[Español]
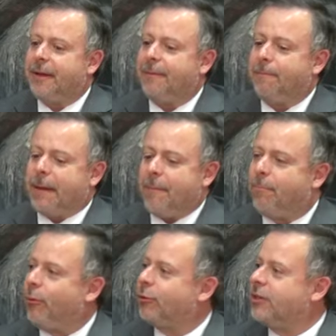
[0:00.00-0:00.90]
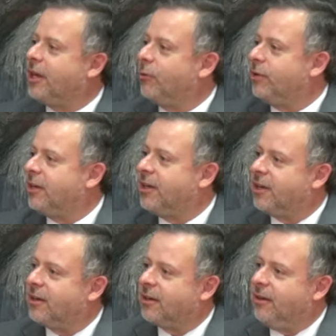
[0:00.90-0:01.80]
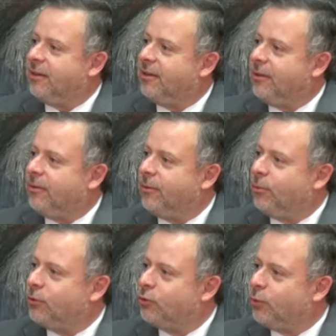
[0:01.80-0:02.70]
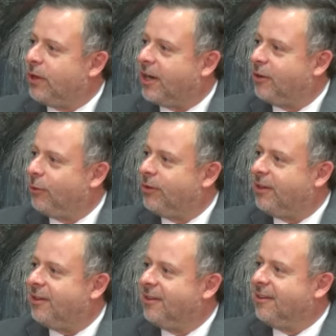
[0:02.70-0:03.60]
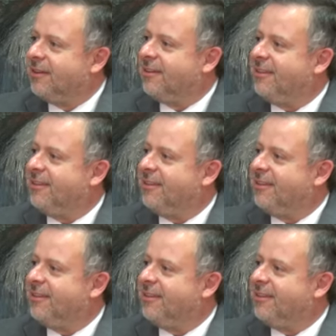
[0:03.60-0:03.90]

eh, aportar o dejar eh, su grano de,